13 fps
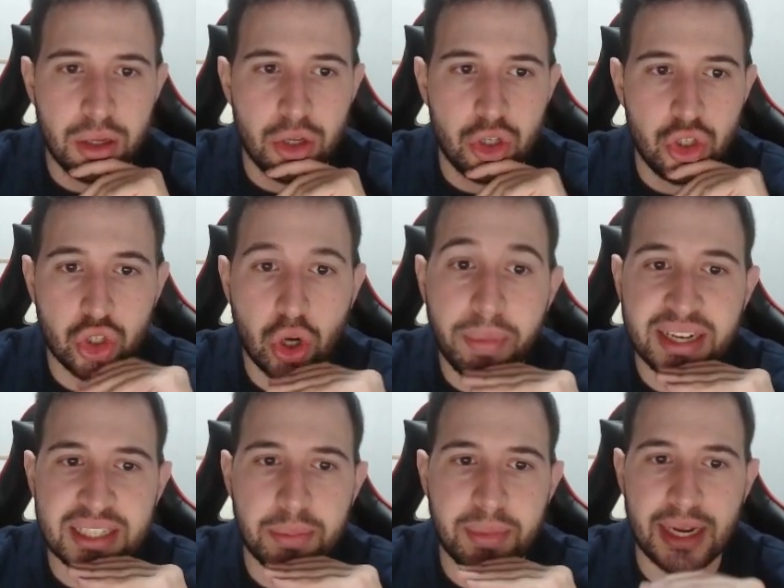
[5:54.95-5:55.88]
Sombras
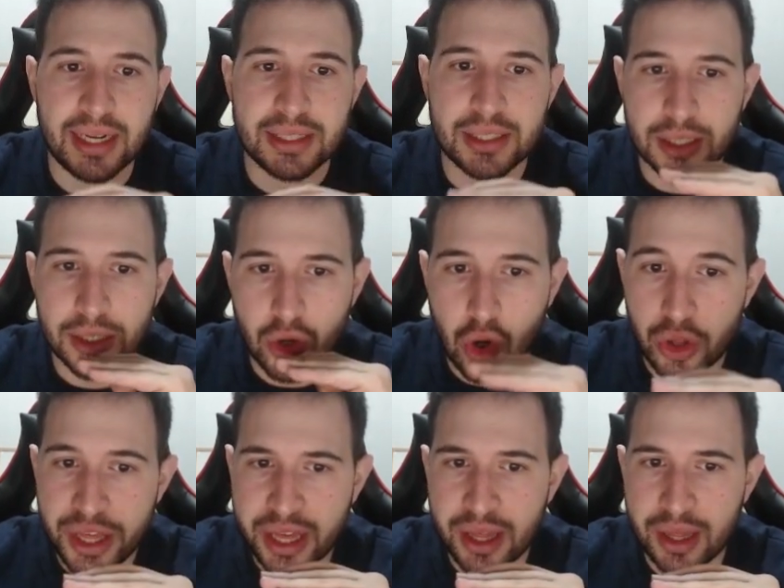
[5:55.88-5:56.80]
gemelas.
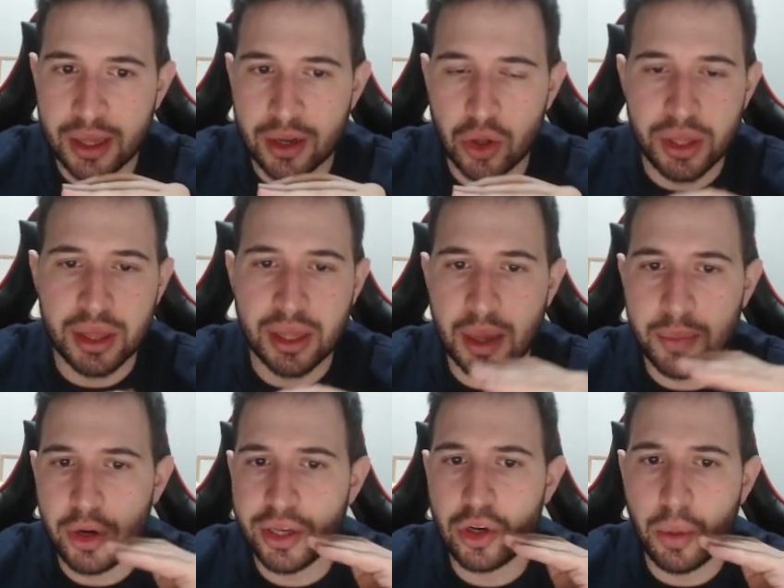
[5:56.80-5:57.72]
Códice, códice
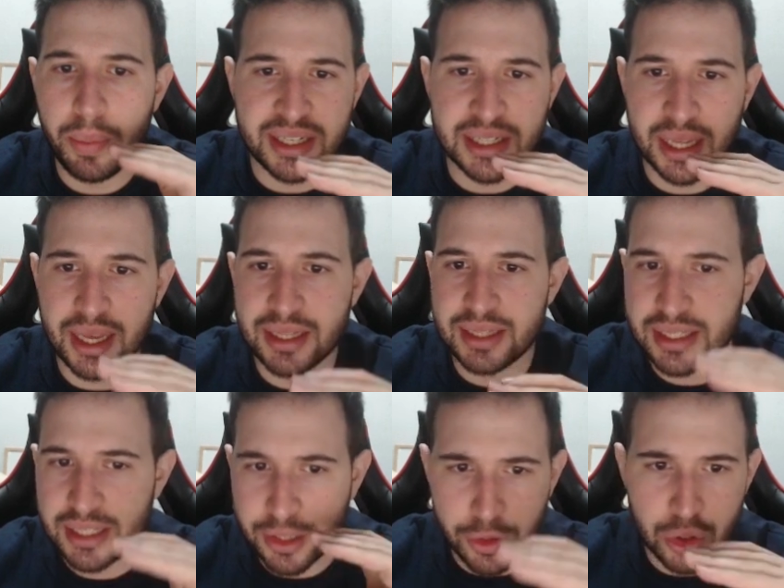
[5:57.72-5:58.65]
diabólico, brisa de éter,
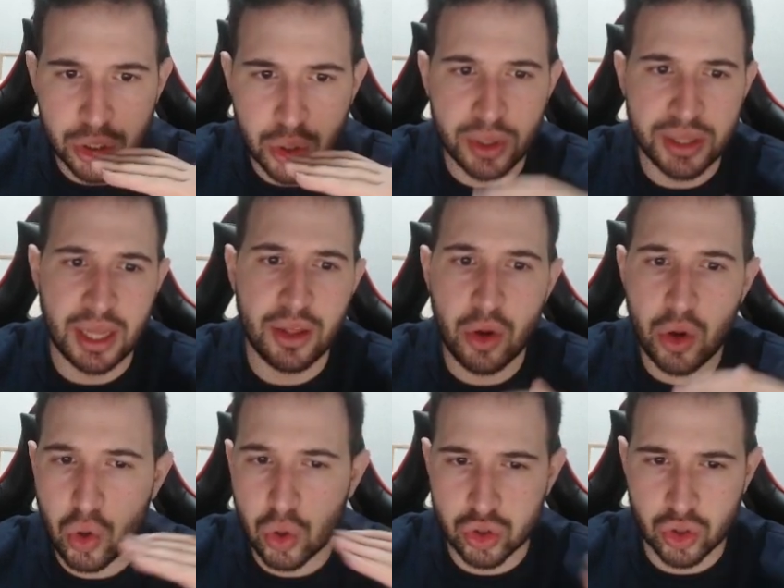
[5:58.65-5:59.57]
650 de
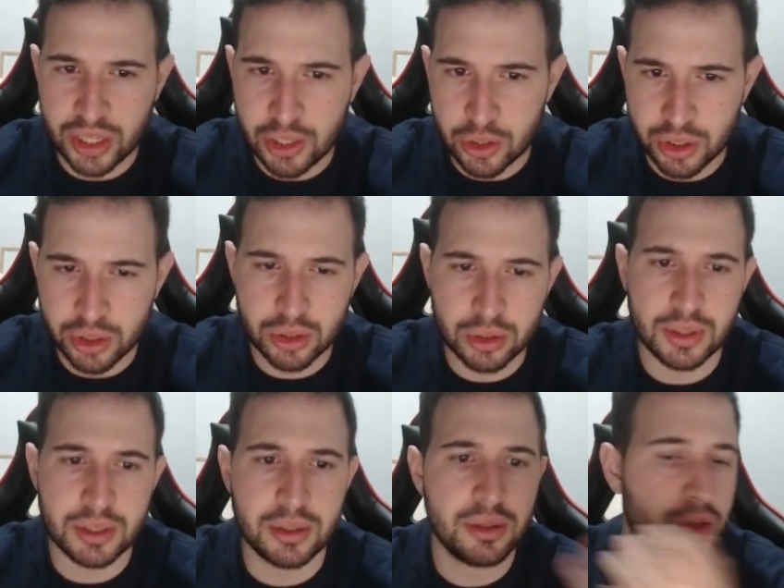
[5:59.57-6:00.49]
oro, costo total
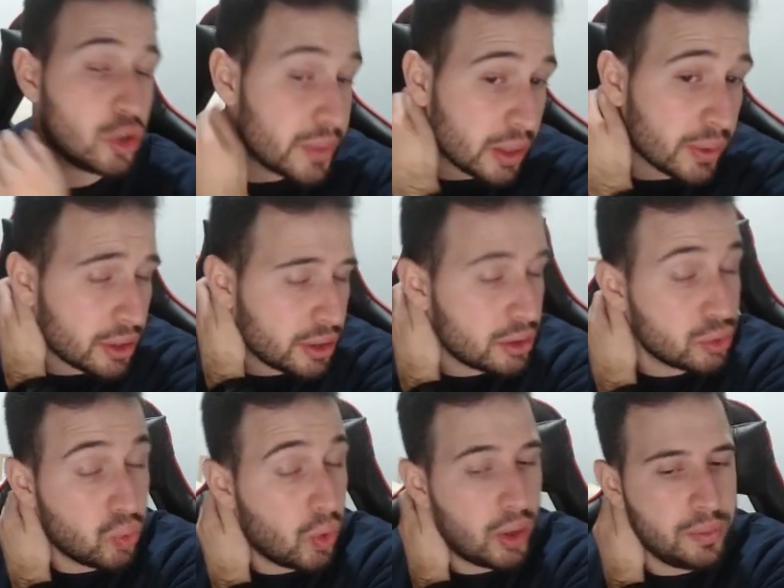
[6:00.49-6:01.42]
2400.
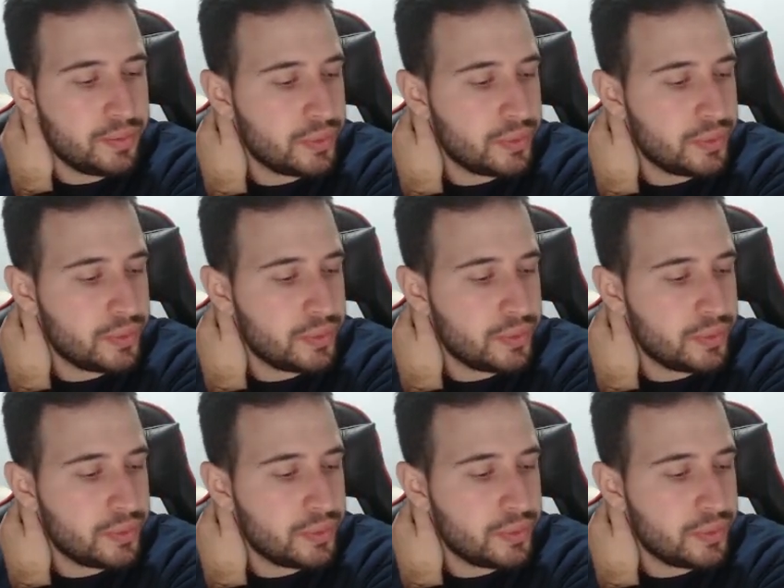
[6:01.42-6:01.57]
Wow.